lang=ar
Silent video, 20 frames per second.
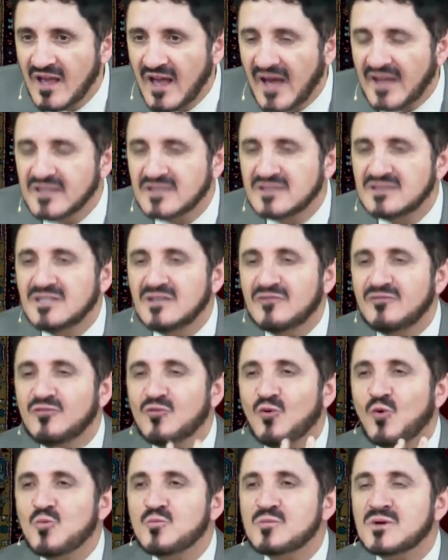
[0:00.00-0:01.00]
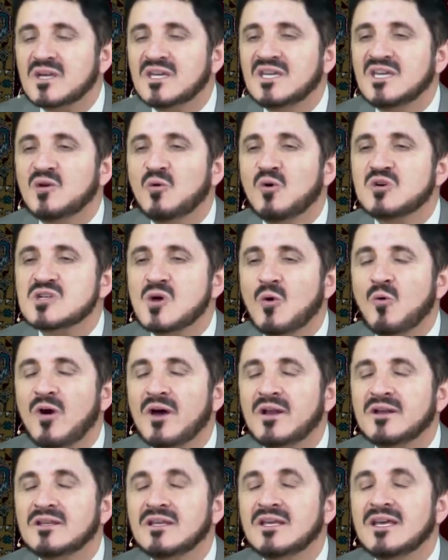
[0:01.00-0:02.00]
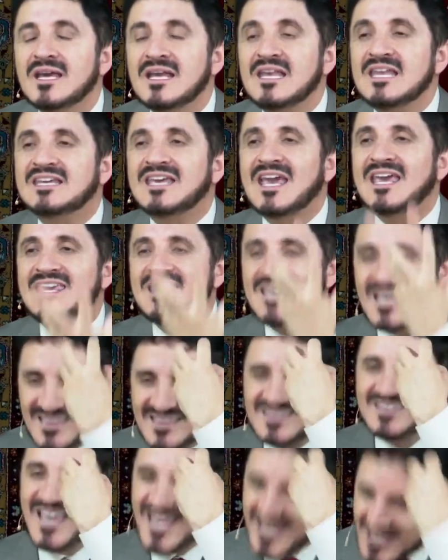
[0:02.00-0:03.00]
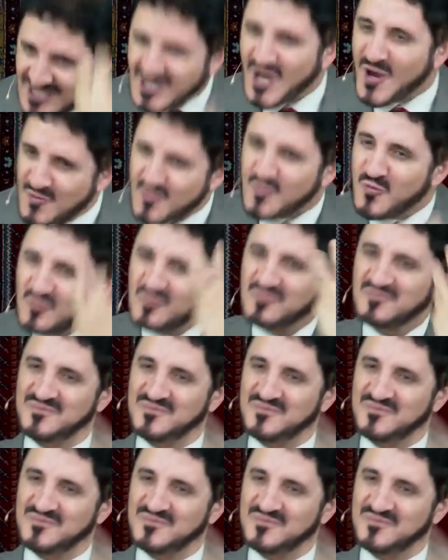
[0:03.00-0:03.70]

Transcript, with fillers: عن الدين في عمقه وجوهره لكي يتدينوا